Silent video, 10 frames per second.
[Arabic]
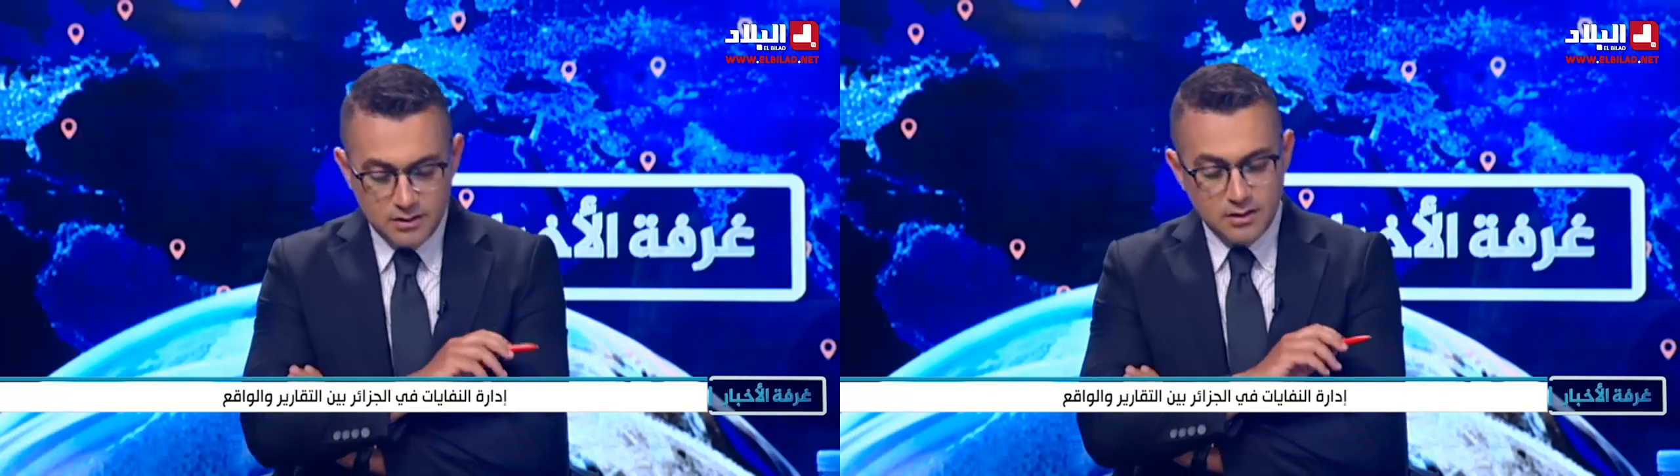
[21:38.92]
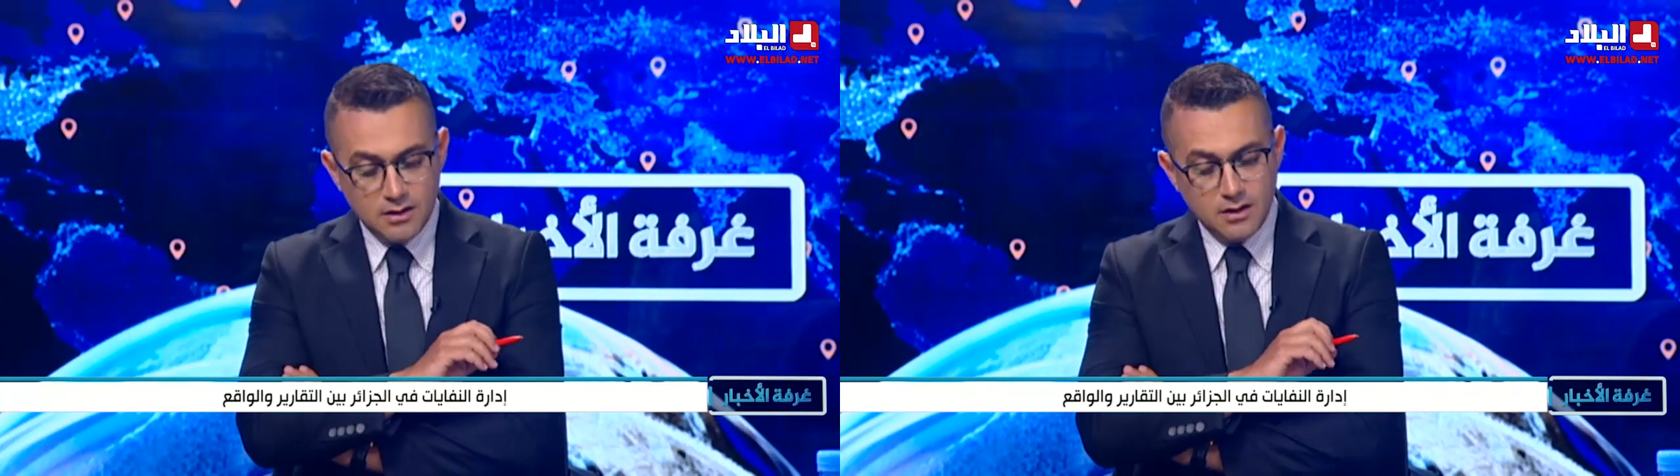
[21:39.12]

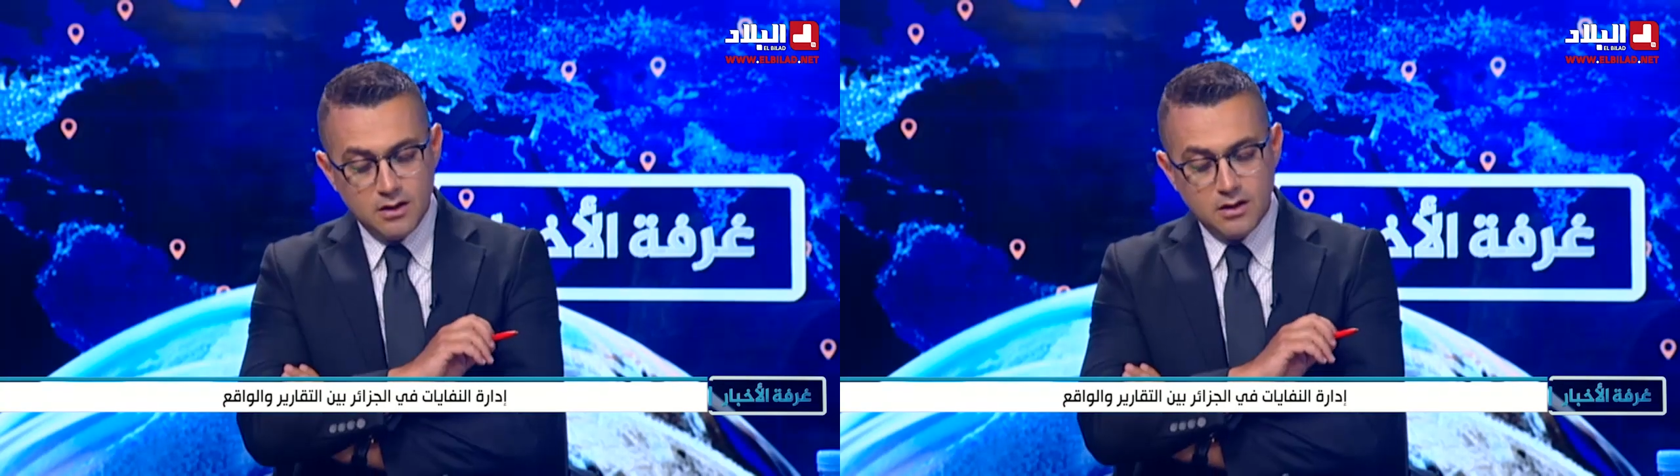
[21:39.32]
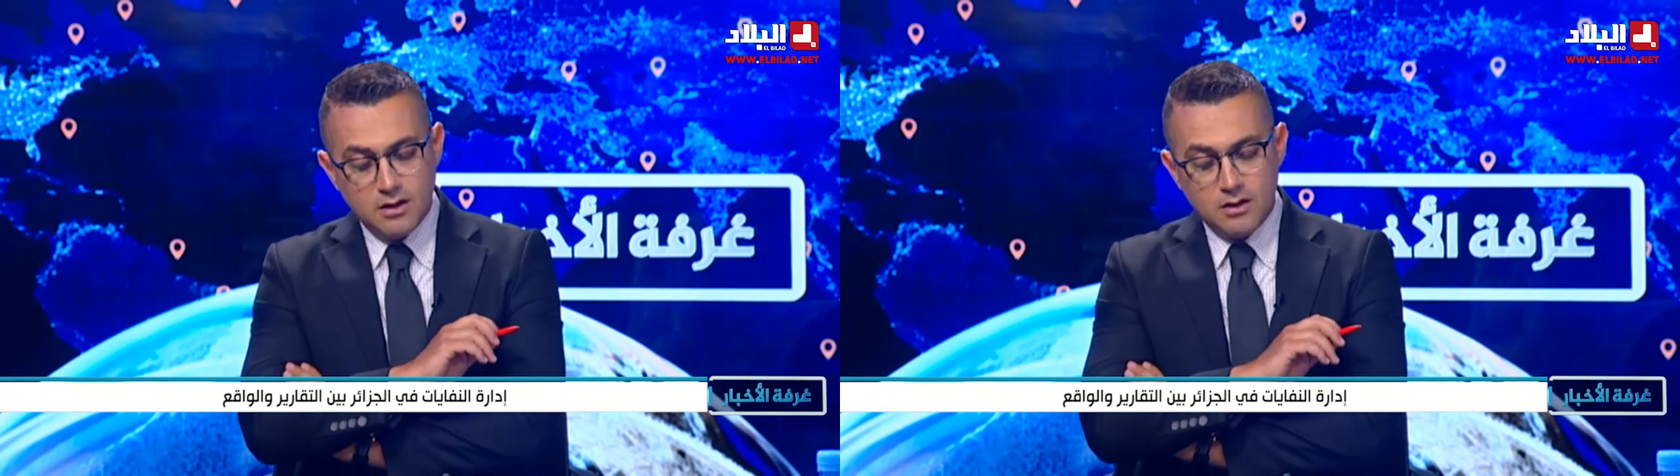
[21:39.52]

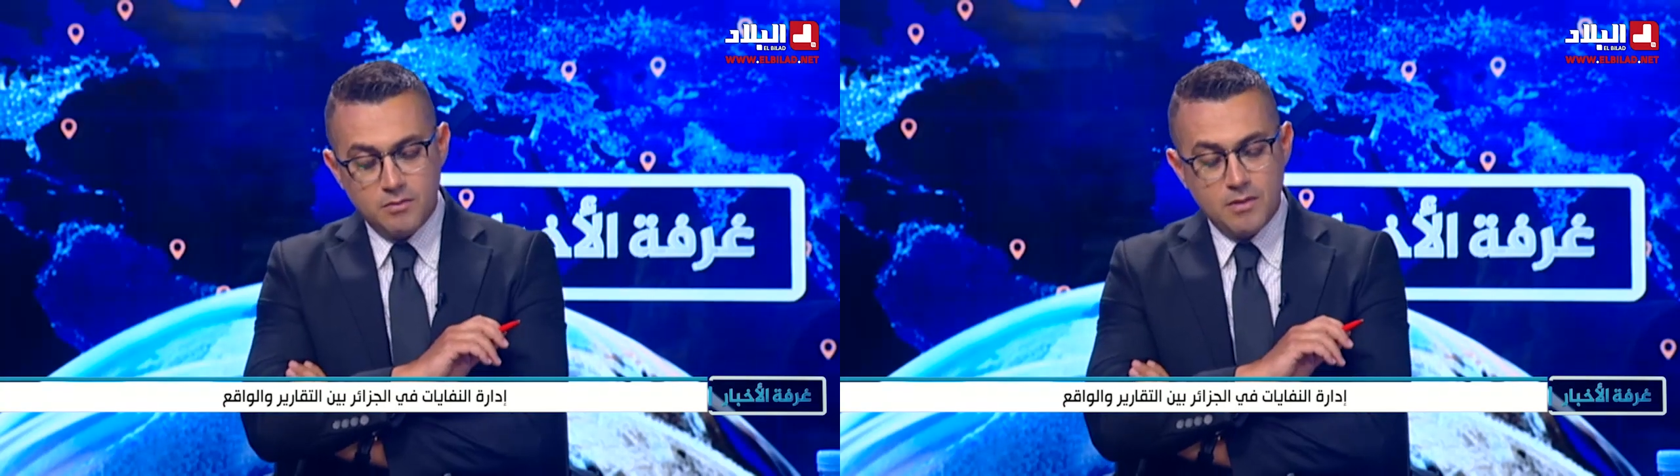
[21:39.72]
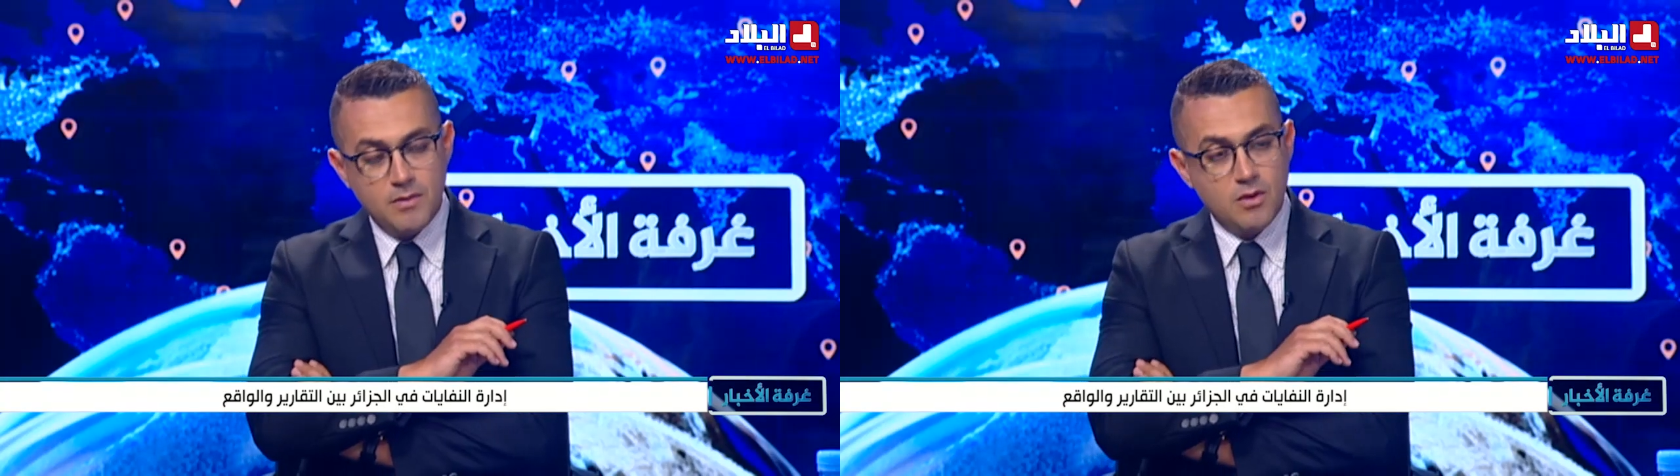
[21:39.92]
آه،
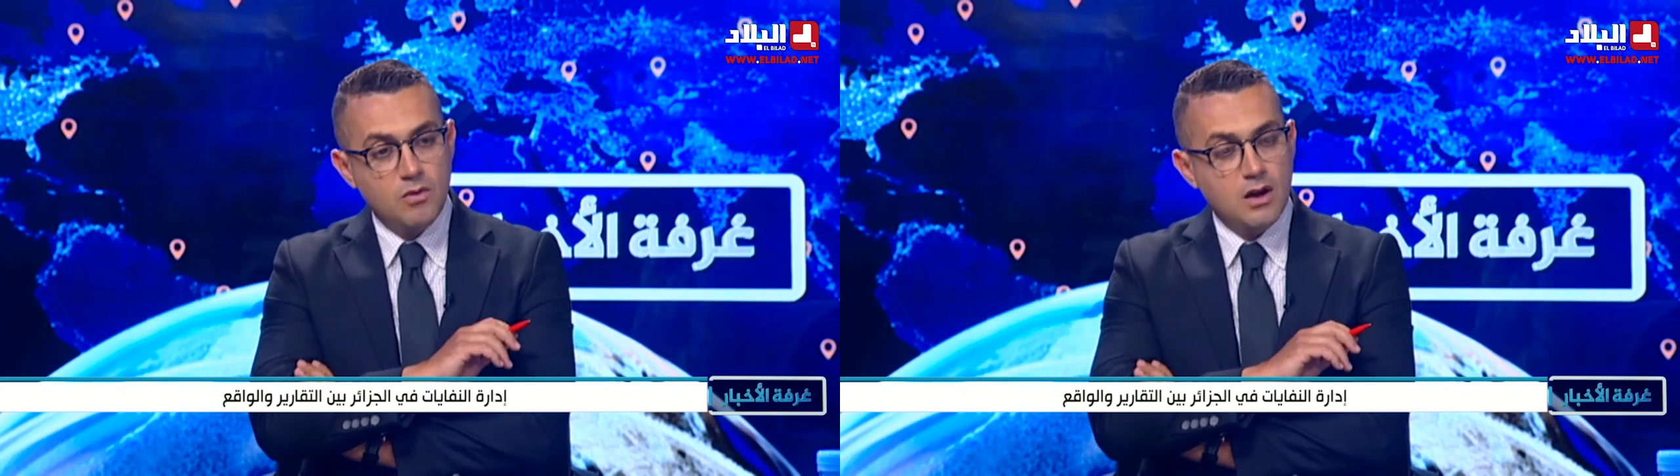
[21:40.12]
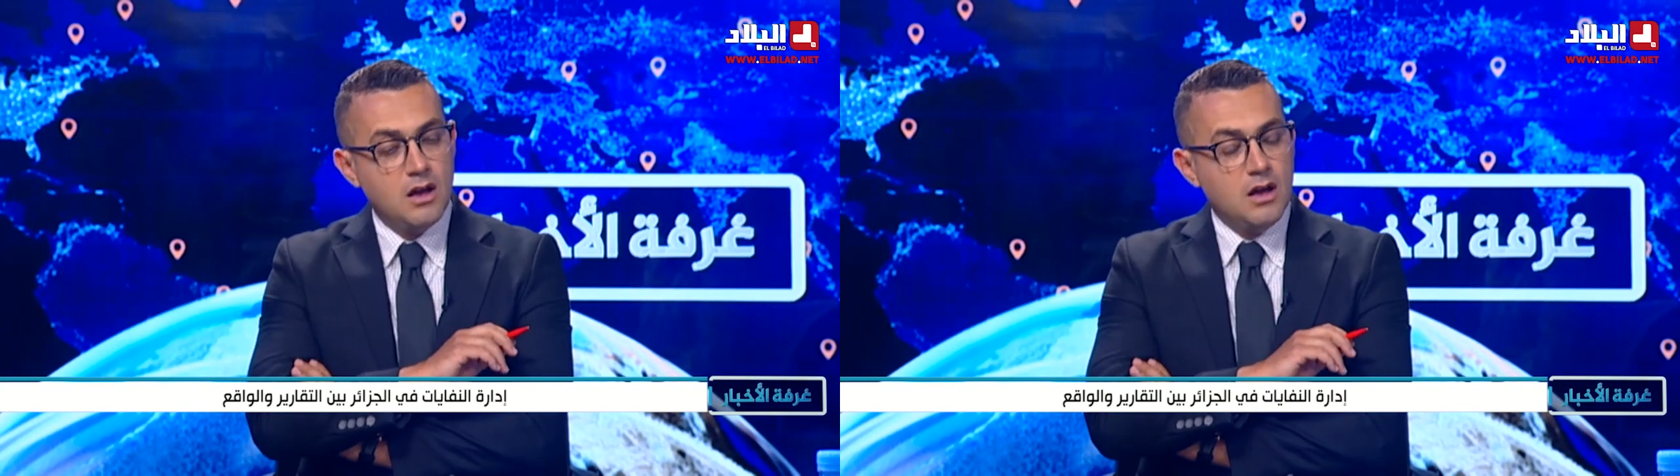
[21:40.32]
ربما
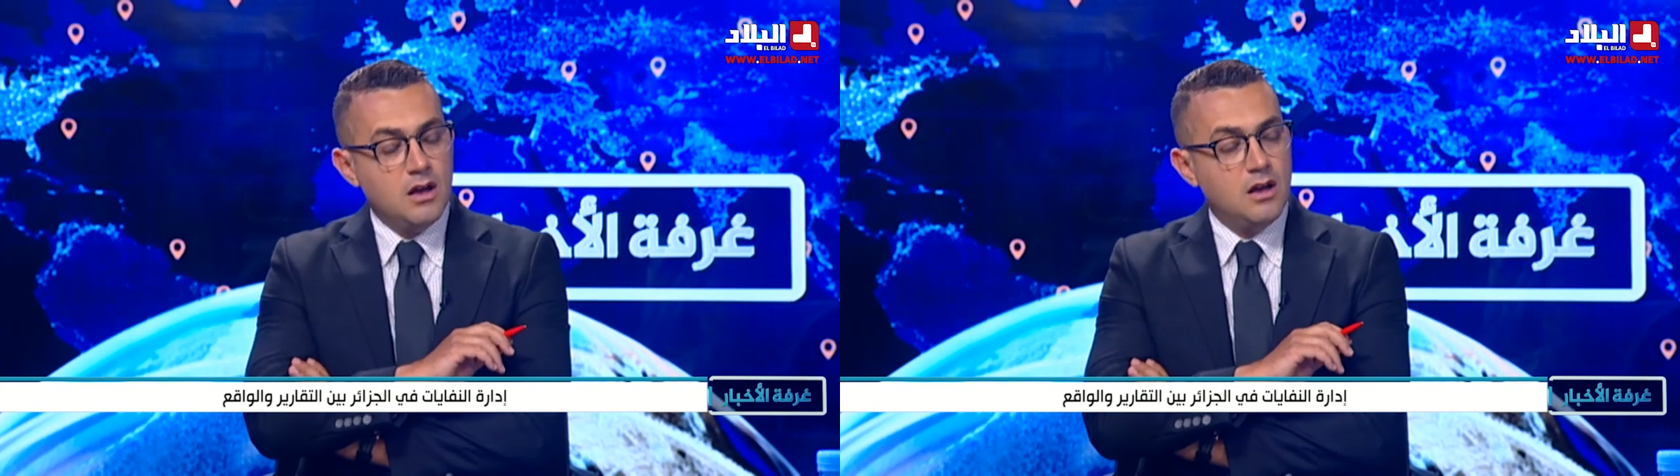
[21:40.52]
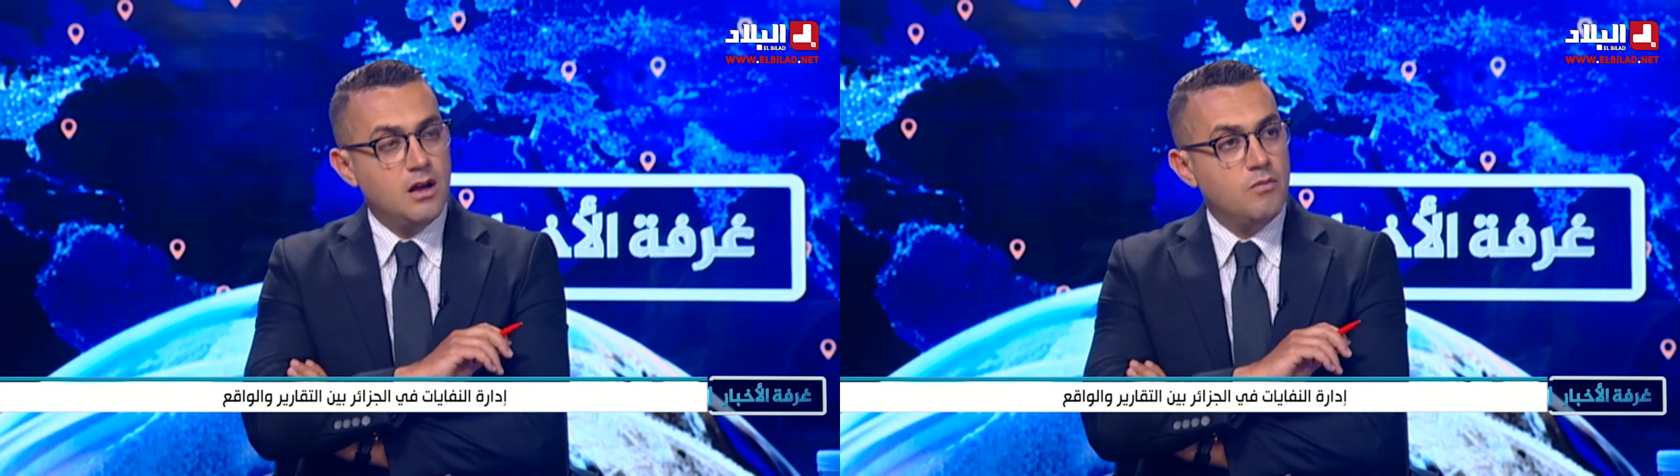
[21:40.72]
هو آه،